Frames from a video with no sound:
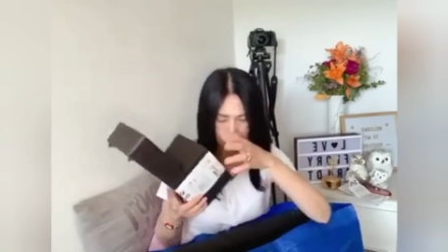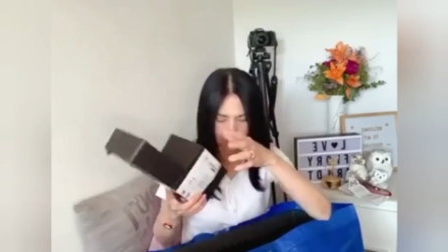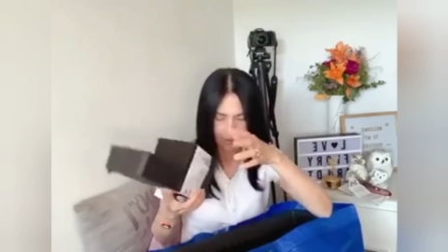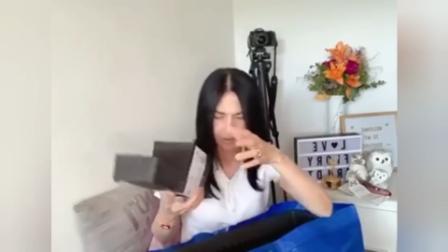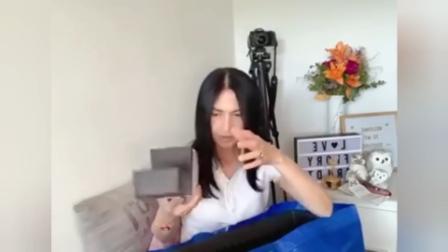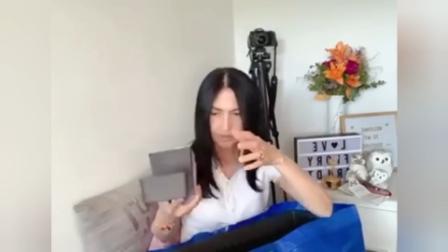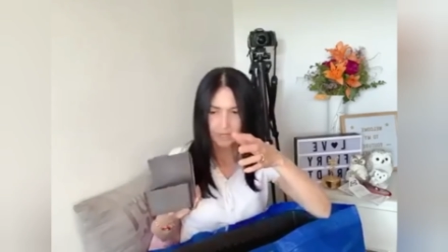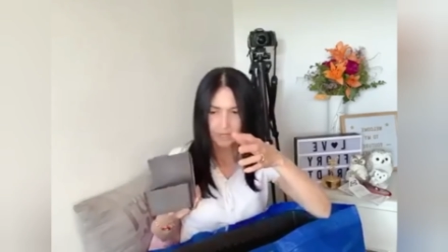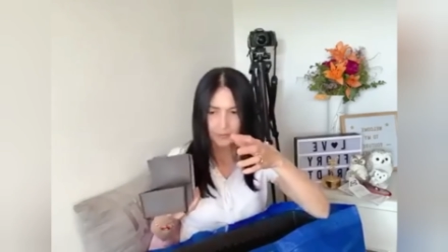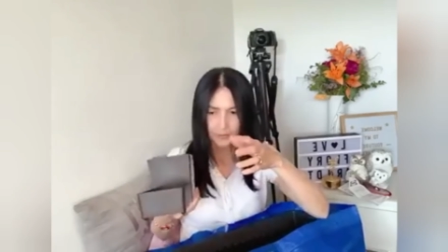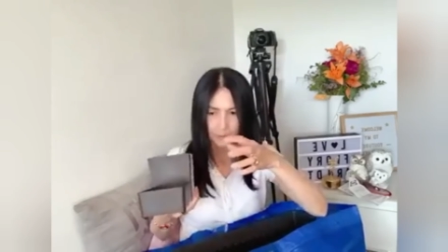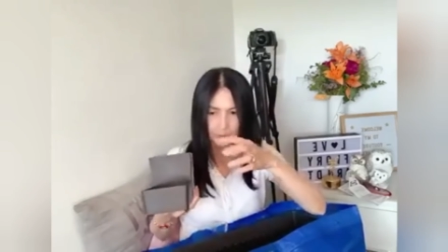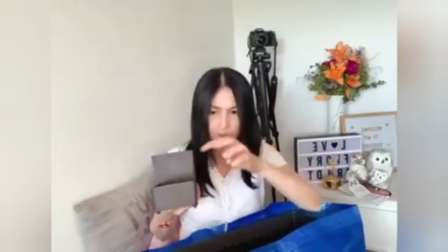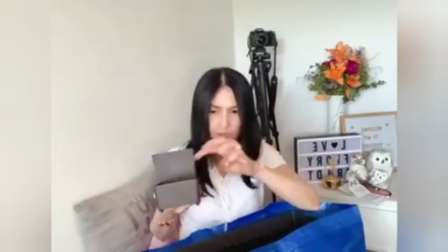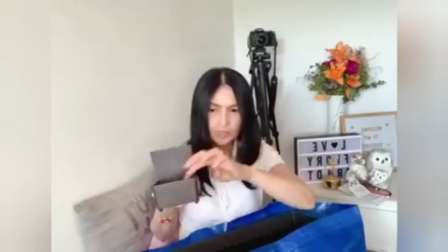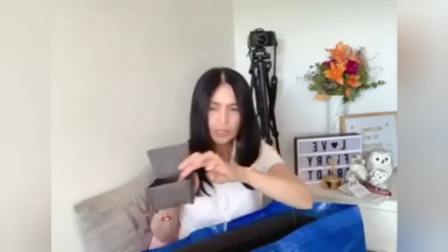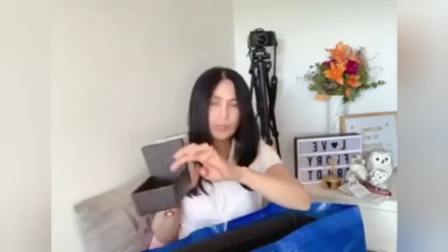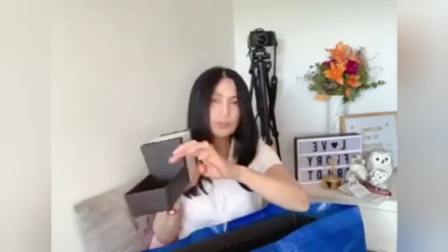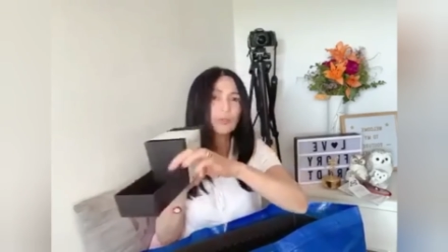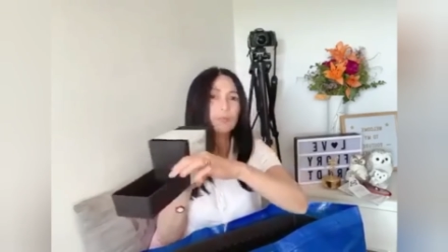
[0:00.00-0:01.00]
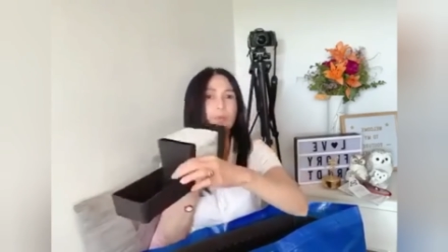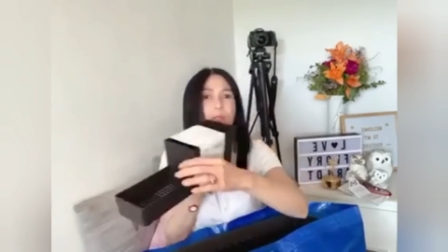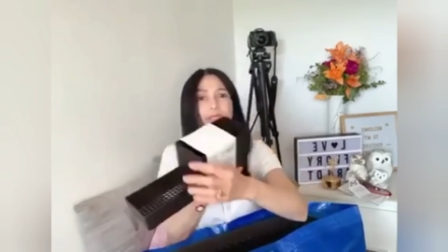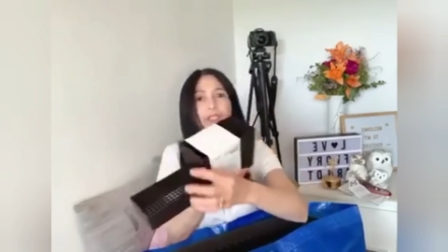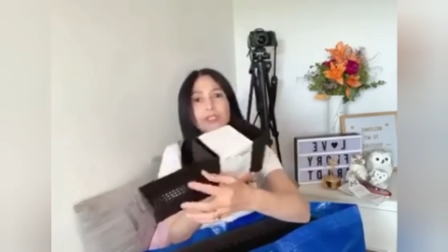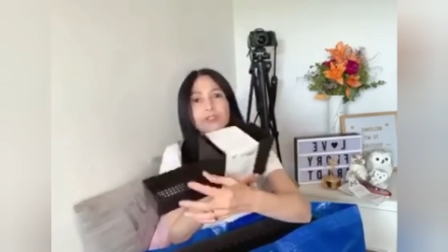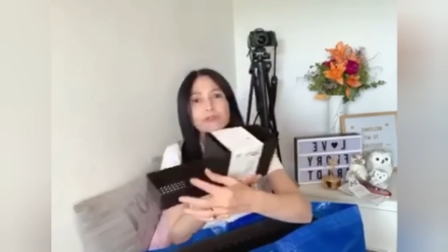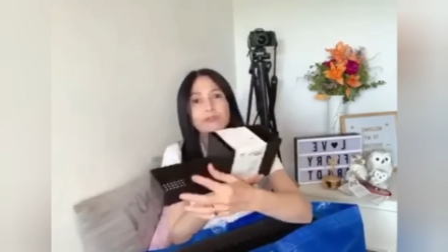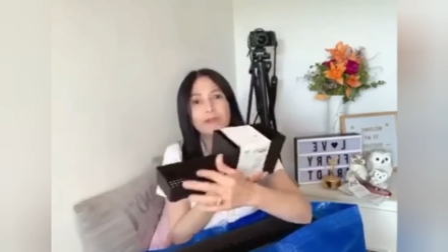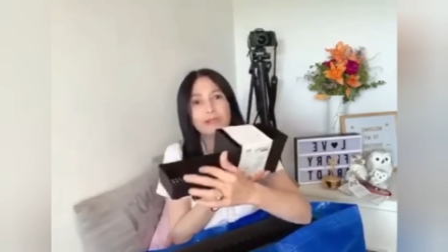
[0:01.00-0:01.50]
Tapos dito pwede
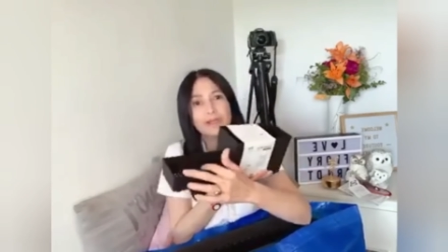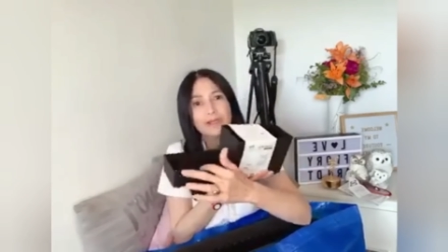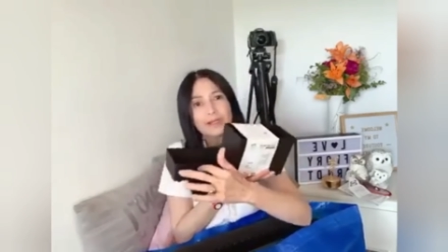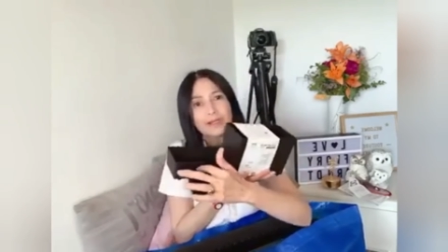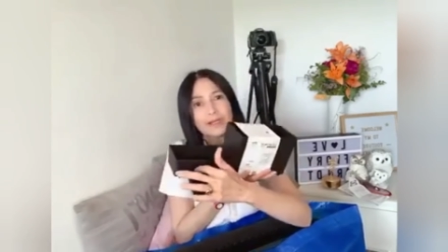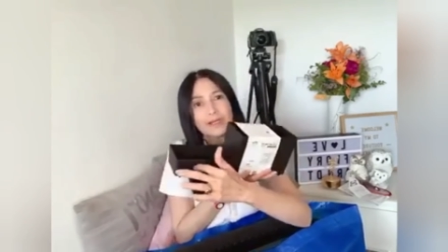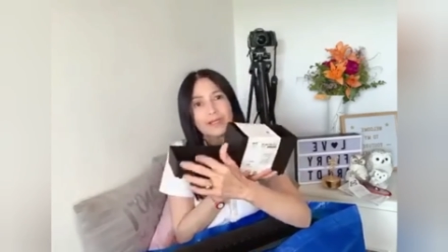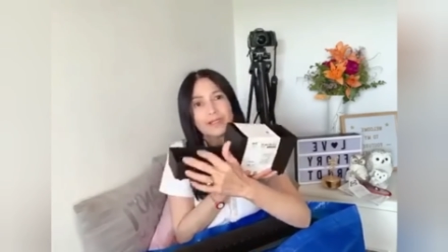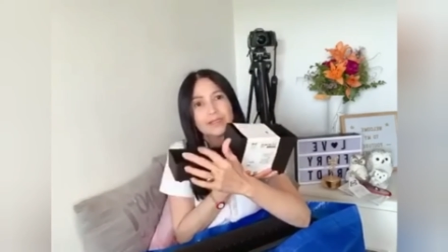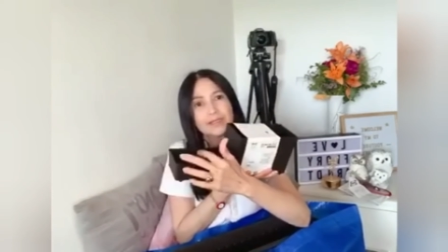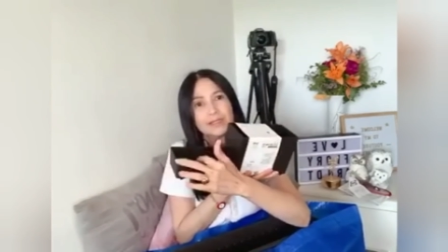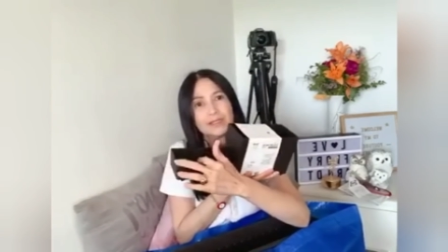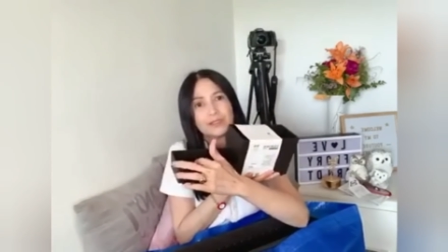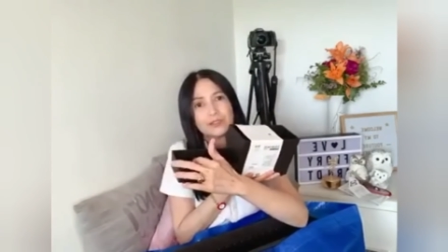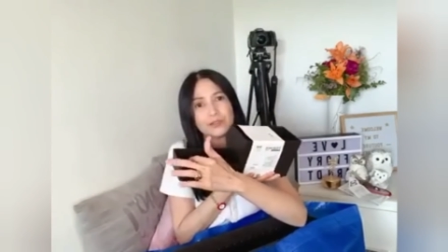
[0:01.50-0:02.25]
nyong ilagay din